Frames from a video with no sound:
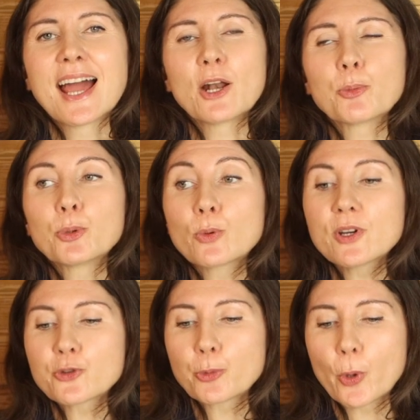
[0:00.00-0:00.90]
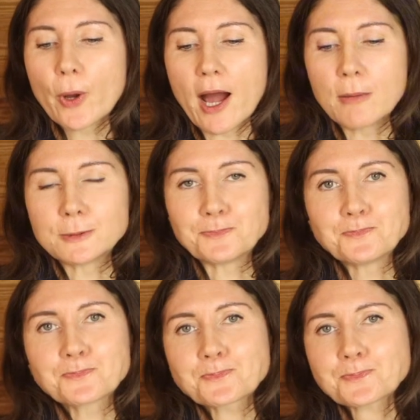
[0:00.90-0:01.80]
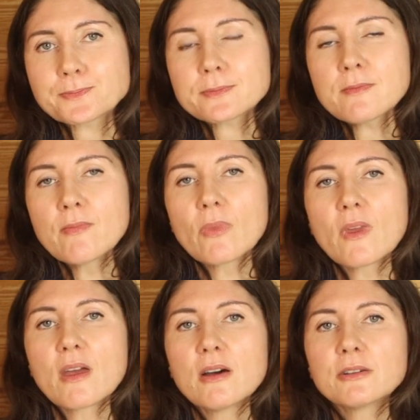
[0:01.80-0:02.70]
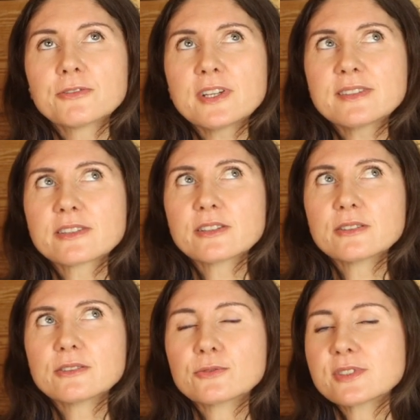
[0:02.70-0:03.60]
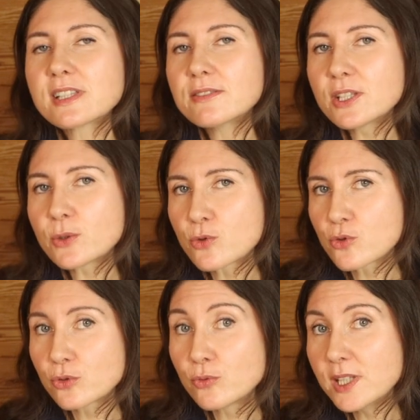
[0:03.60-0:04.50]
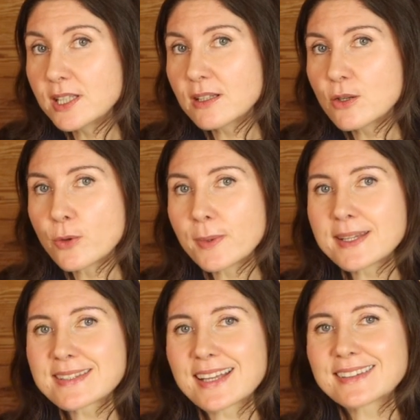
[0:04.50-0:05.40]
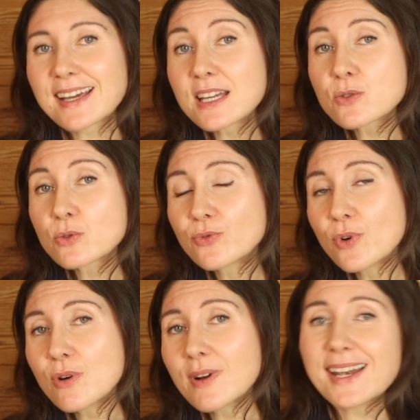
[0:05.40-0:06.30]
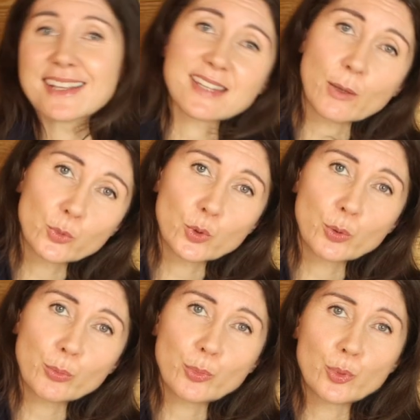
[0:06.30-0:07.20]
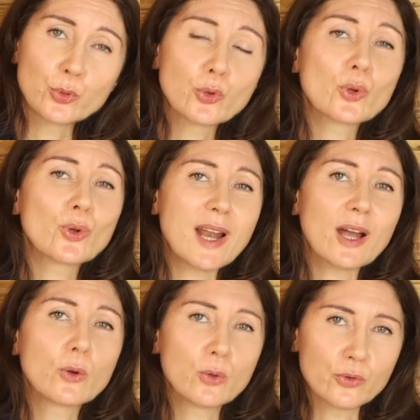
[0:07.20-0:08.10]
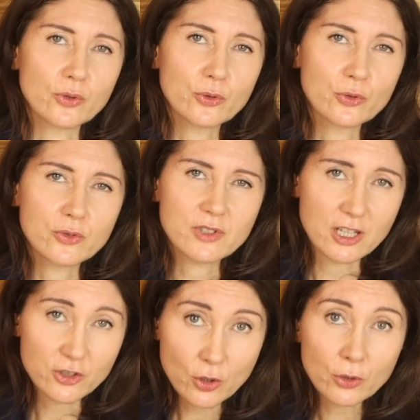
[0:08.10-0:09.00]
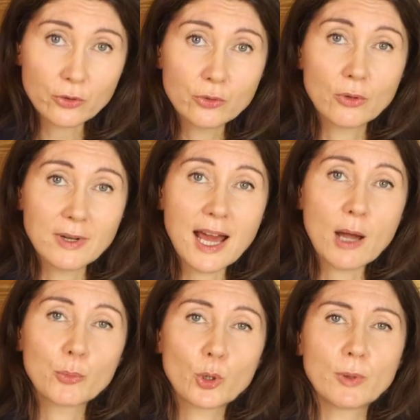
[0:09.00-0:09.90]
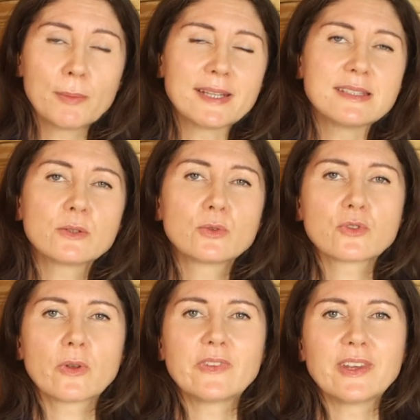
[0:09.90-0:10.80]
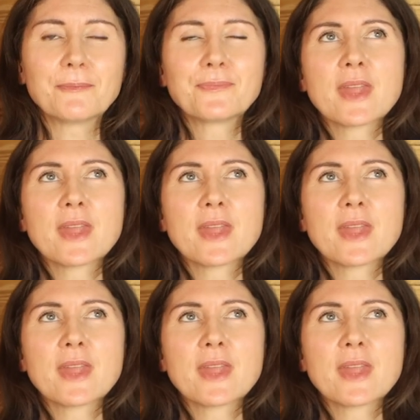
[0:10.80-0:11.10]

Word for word: Alors pourquoi ce programme En fait, vous savez qu'aujourd'hui, le médecin traite souvent les symptômes plutôt que la cause sous jacent de la problématique de santé.